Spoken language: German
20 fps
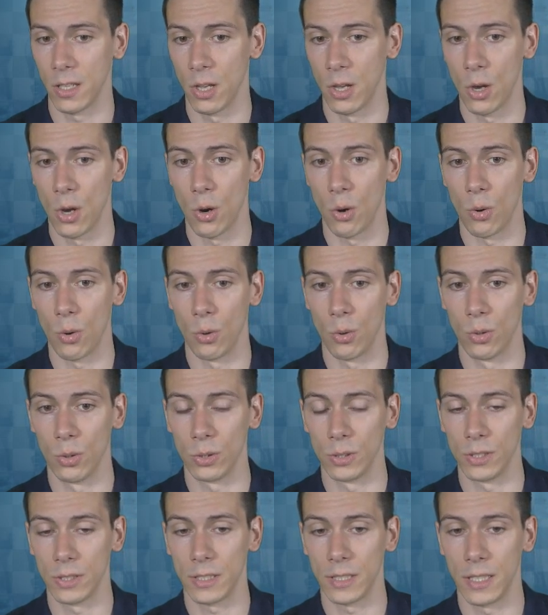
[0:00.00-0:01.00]

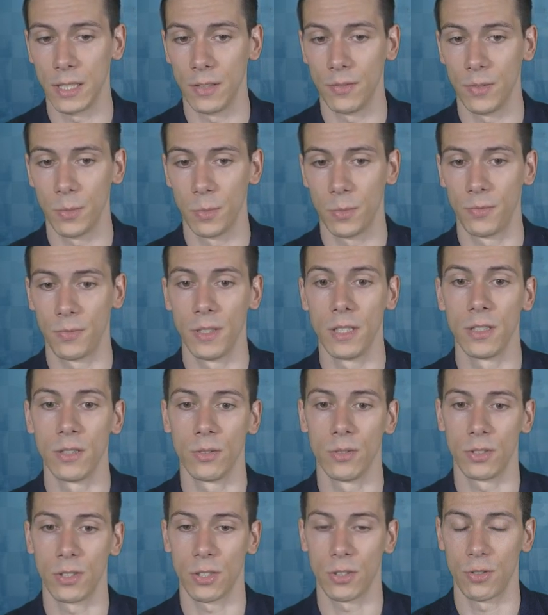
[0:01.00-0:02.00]
Und äh, wir befinden
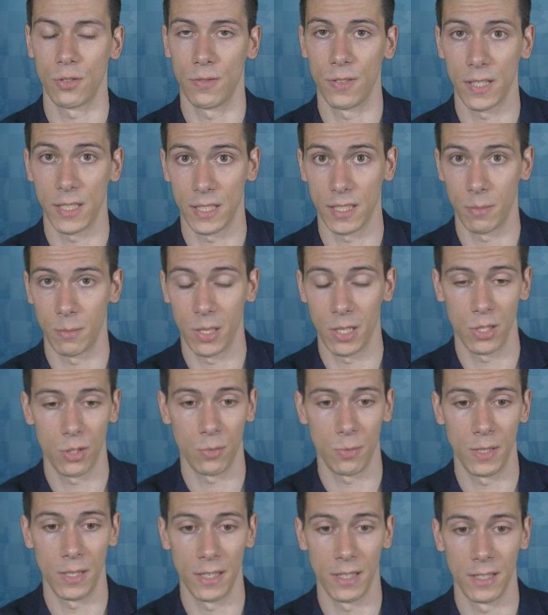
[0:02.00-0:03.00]
uns ja schon fast im
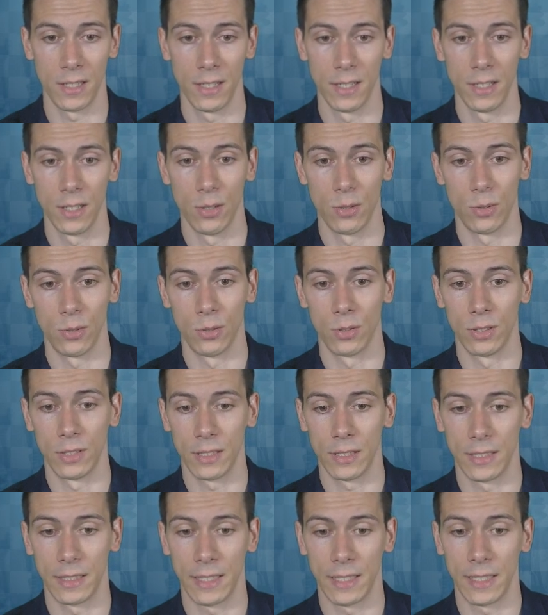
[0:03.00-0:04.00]
Endspiel dann. Und
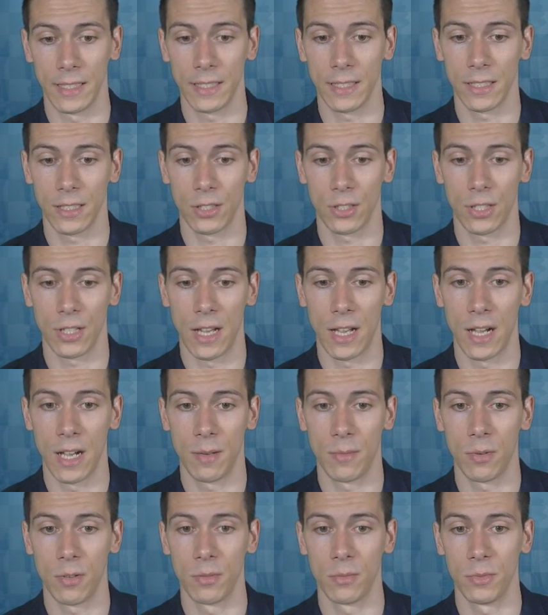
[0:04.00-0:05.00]
der gegnerische
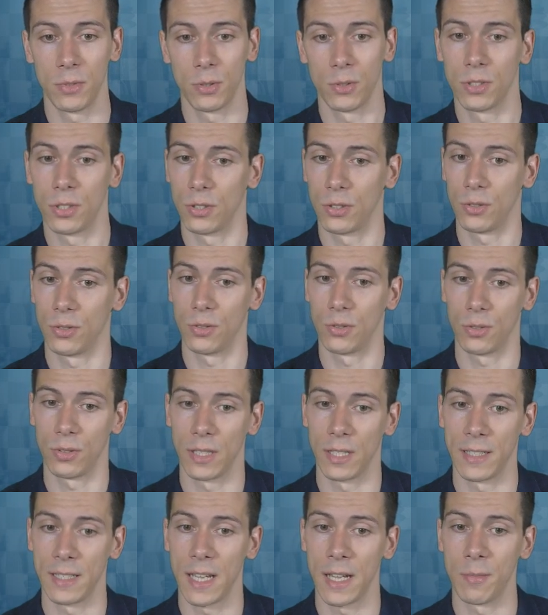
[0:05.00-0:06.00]
Haberer mit Unterstützung der
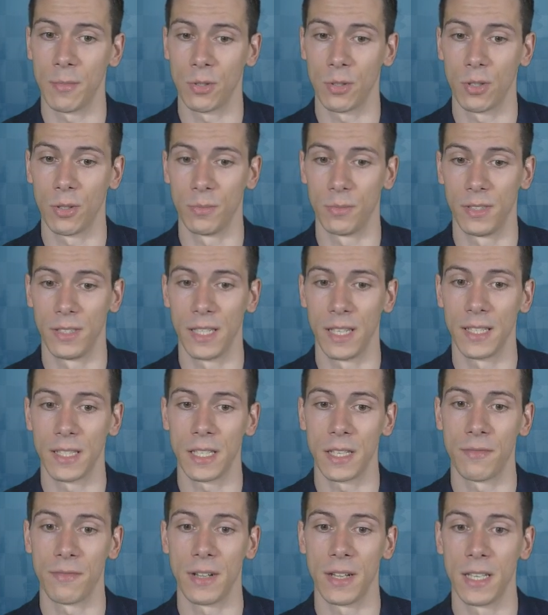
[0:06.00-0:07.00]
Dame kommt sehr,
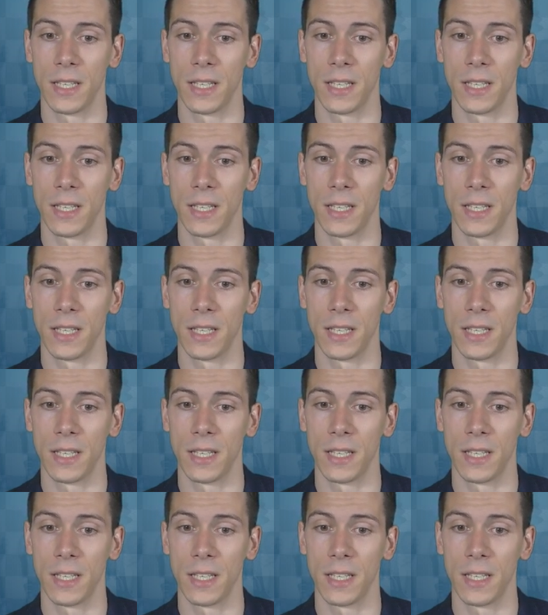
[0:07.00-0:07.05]
sehr weit,